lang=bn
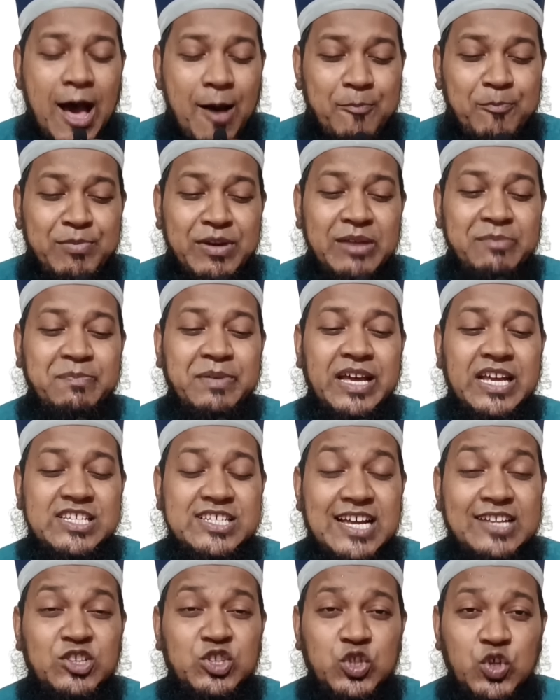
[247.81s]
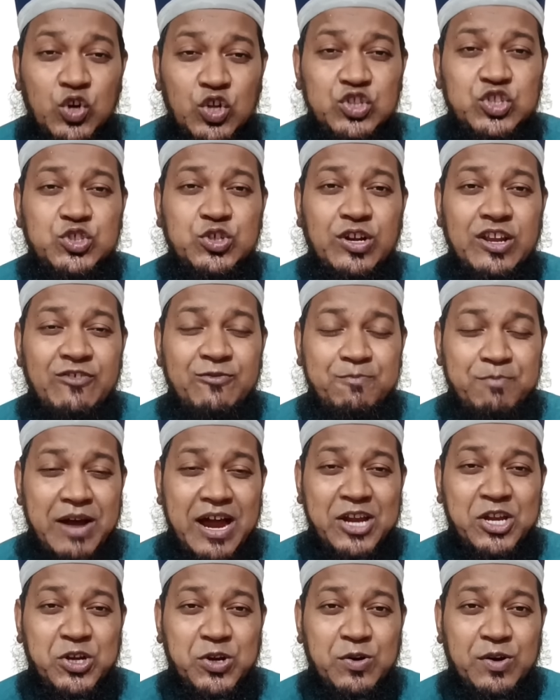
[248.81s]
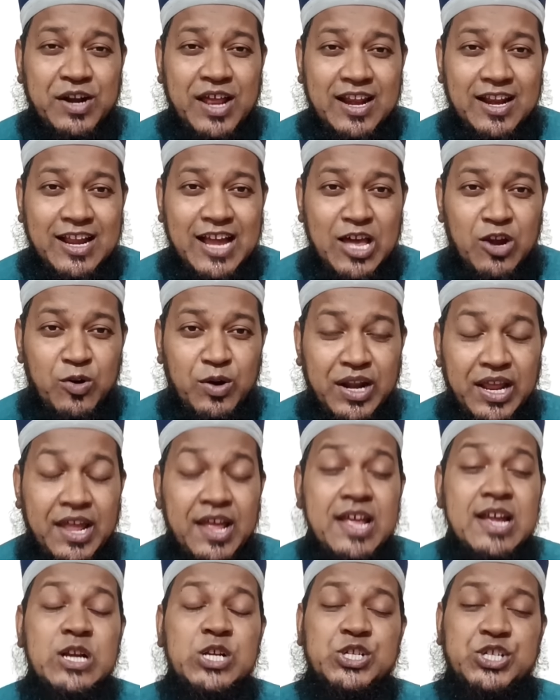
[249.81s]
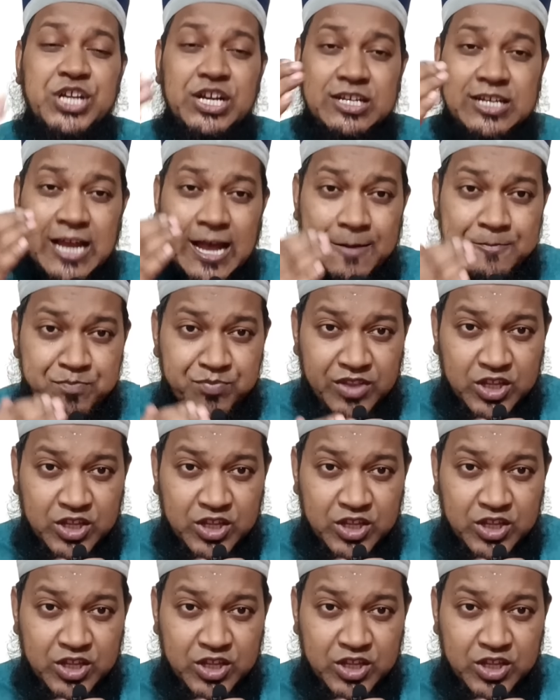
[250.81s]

আপনি পেয়ে যান দুরুদ শরীফ পাঠ করার কারণে সেটা